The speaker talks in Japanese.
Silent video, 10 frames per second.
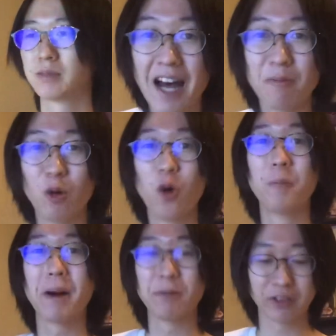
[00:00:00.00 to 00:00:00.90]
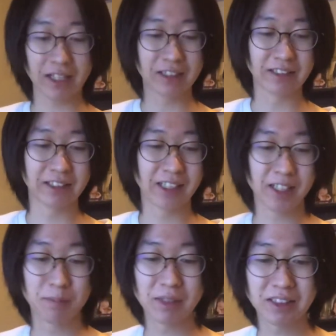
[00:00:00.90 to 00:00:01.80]
さあ、もう間もなくにな
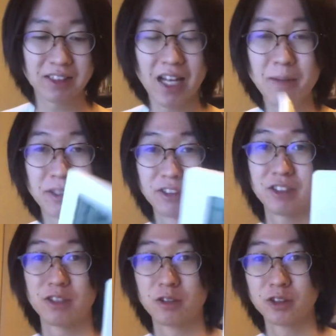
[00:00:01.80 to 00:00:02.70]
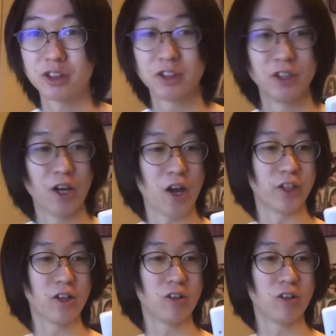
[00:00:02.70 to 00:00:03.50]
りました。今11時59分、